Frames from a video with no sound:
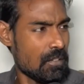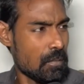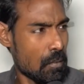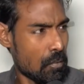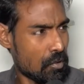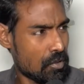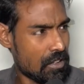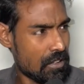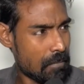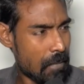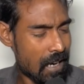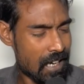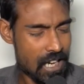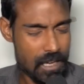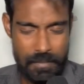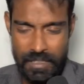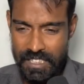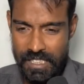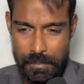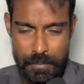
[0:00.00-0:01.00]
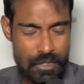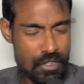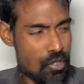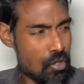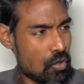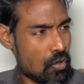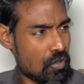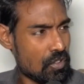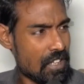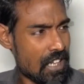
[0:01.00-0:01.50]
শিল্পপতি বাংলার মাটিতে
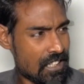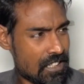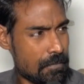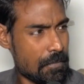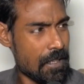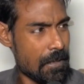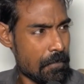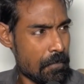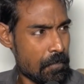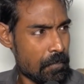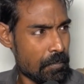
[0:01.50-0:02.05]
বিনিয়োগ করতে আসবে